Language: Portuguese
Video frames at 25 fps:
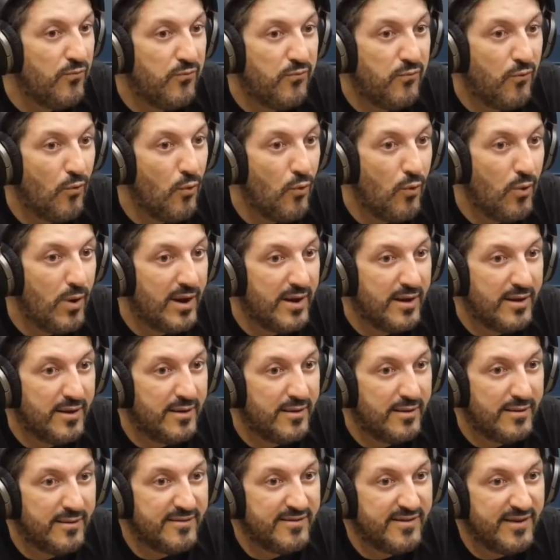
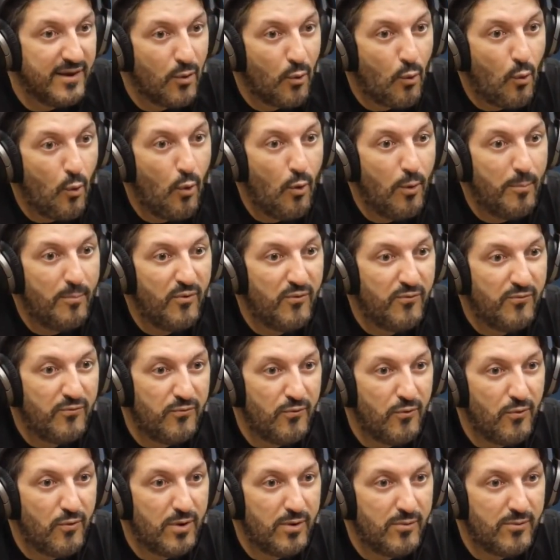voa assim como
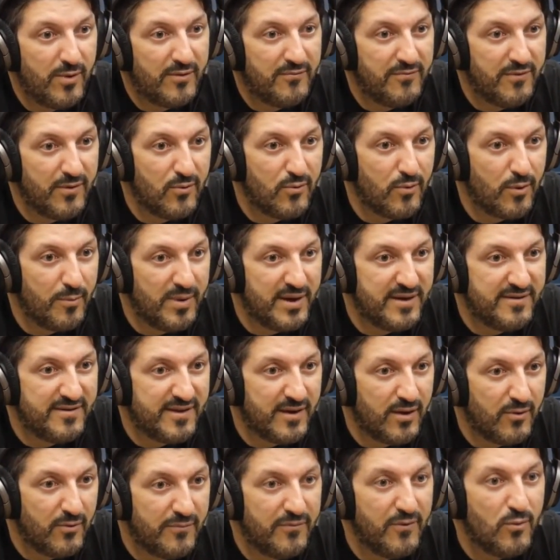voa um avião
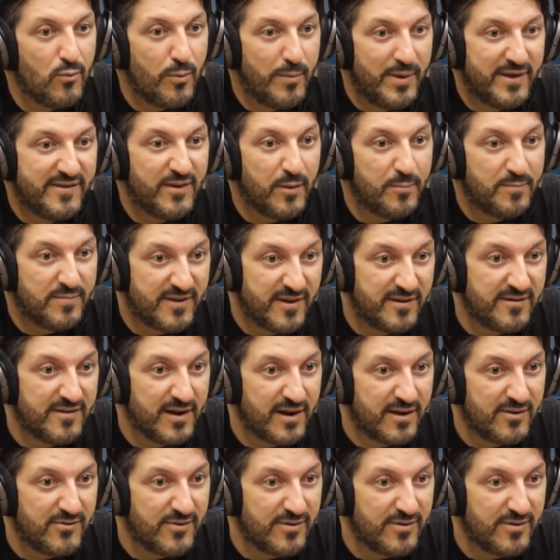comercial. O avião comercial precisa gerar